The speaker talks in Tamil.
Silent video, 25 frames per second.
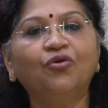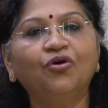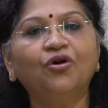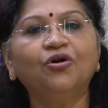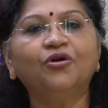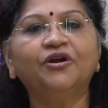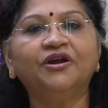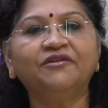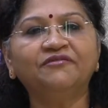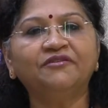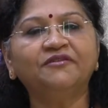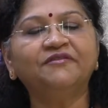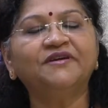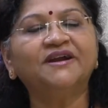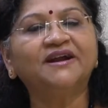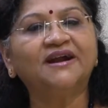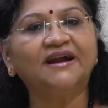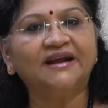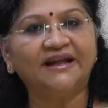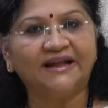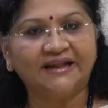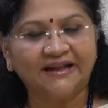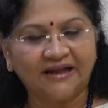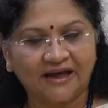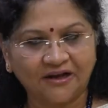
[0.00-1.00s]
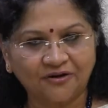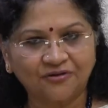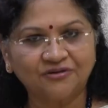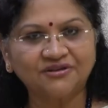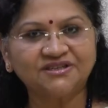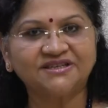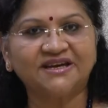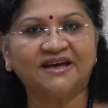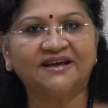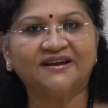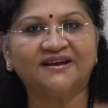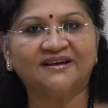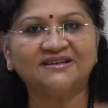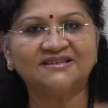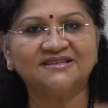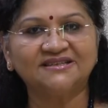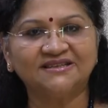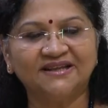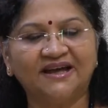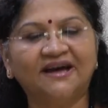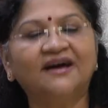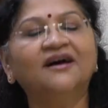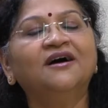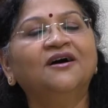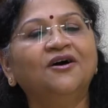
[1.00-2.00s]
உங்களுடைய விவரங்கள் எல்லாருக்கும் ஷேர்
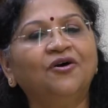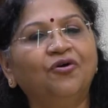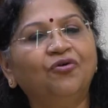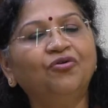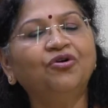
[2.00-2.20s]
ஆச்சுன்னா